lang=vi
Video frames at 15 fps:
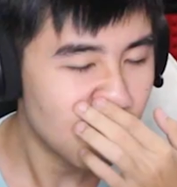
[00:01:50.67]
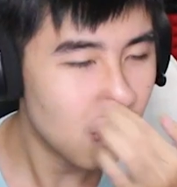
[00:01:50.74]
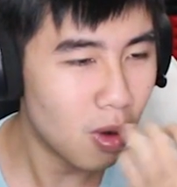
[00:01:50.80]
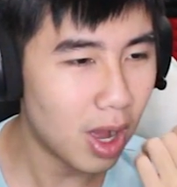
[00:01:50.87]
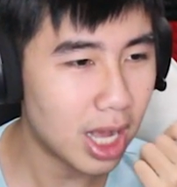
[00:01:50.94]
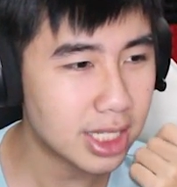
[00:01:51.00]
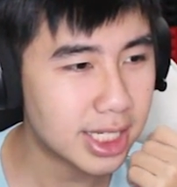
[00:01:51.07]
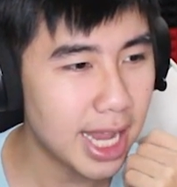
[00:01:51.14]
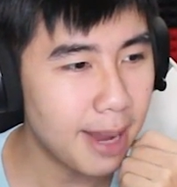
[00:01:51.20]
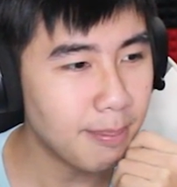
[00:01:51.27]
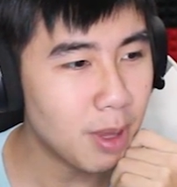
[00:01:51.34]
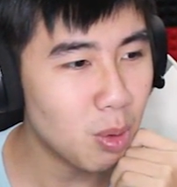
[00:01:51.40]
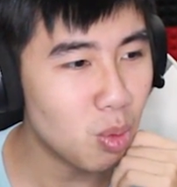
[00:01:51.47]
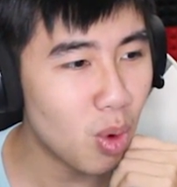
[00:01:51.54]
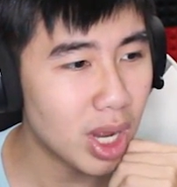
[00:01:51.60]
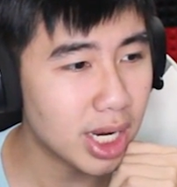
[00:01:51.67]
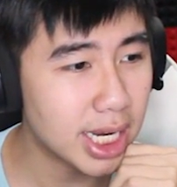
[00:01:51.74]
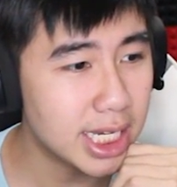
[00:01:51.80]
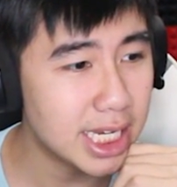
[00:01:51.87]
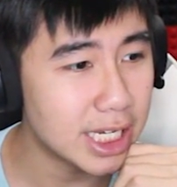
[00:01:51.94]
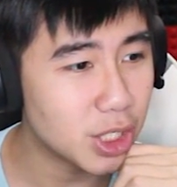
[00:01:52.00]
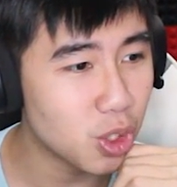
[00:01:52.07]
cùng à, xem thông qua
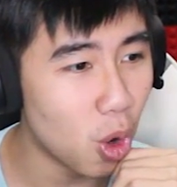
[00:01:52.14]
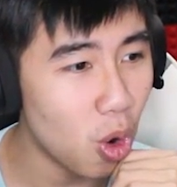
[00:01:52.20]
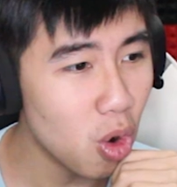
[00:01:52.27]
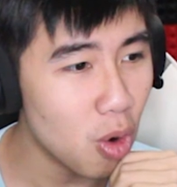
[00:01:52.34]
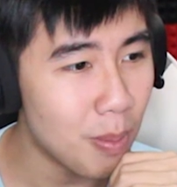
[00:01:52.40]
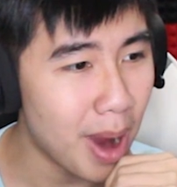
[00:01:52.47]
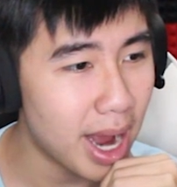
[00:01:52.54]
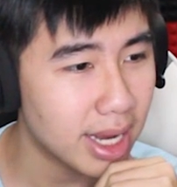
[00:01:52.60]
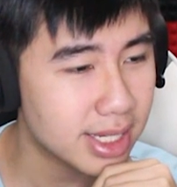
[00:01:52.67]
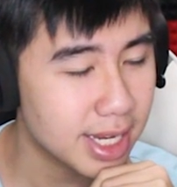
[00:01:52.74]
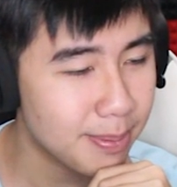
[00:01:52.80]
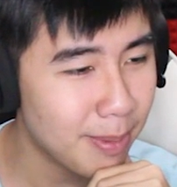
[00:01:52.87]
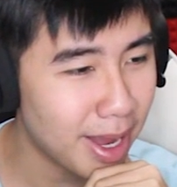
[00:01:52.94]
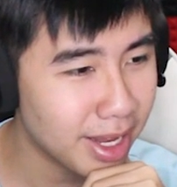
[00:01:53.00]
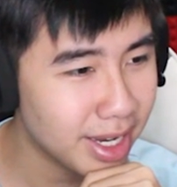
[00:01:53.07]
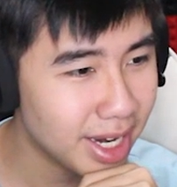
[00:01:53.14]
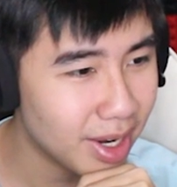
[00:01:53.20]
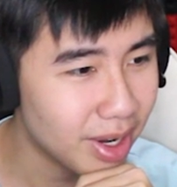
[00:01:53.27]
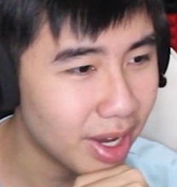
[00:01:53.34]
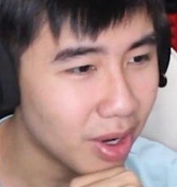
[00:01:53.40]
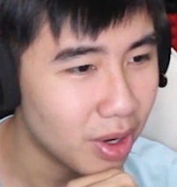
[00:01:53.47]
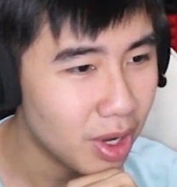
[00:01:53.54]
cái chỉ số của bà xem bà như thế
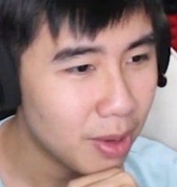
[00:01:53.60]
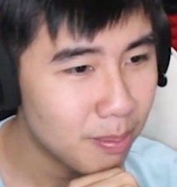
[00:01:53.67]
nào nào